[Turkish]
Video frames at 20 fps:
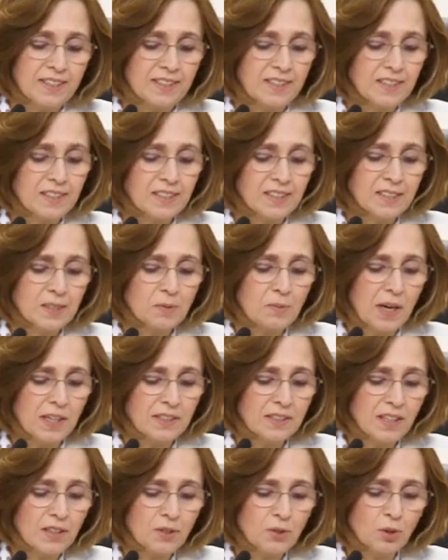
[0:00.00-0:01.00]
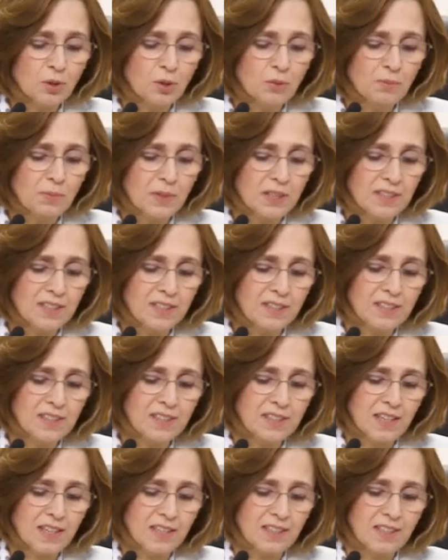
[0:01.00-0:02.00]
istismardan korunmalarını
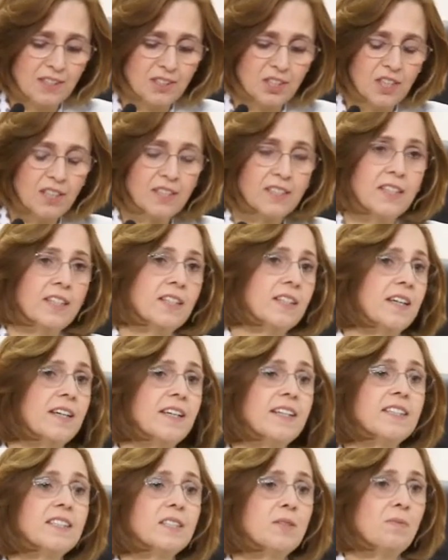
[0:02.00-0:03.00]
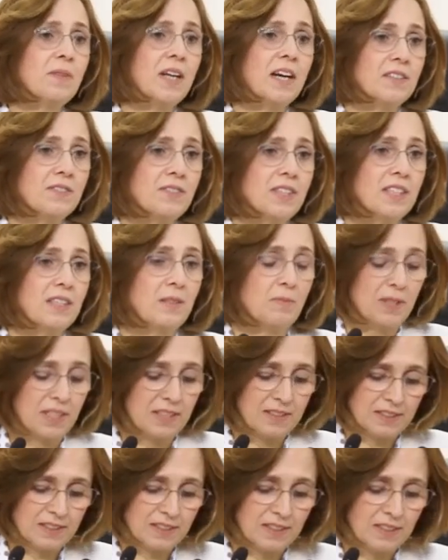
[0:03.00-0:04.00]
sağlayacak eğitimler
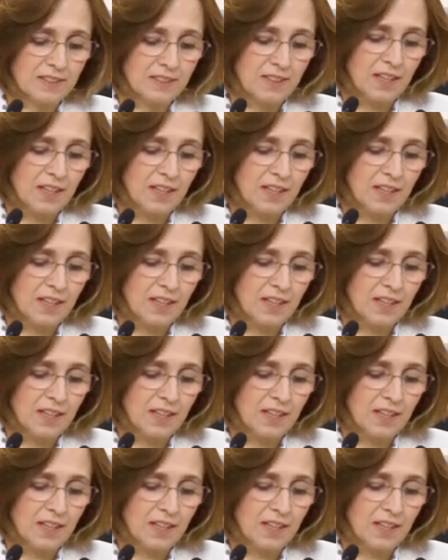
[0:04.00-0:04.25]
verilmelidir.